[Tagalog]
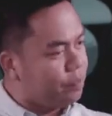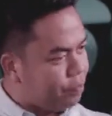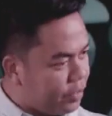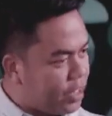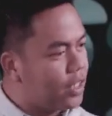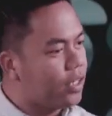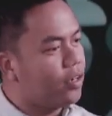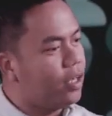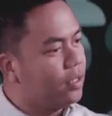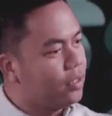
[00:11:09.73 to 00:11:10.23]
ah,
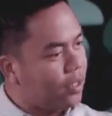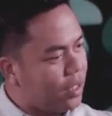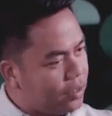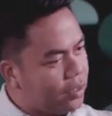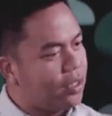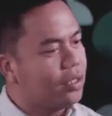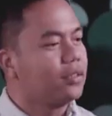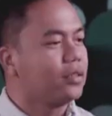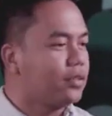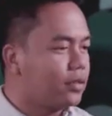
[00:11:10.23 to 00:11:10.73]
feeling ko ang, ang,
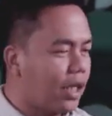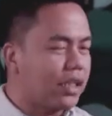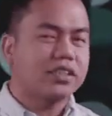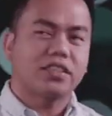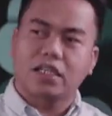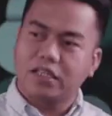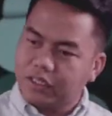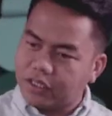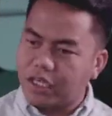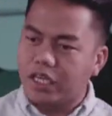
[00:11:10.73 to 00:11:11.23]
ang
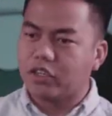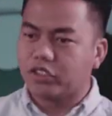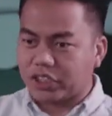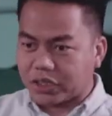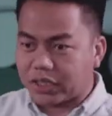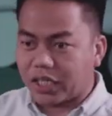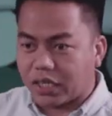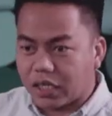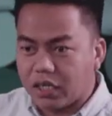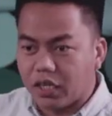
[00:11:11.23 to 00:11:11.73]
tasa ng tingin ko
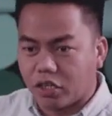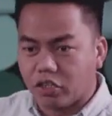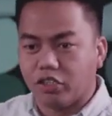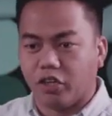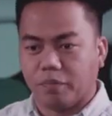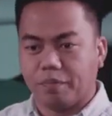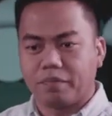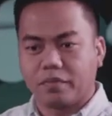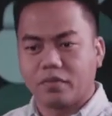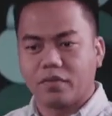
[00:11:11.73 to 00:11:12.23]
sa sarili ko
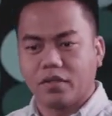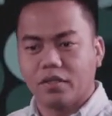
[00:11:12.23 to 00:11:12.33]
noon.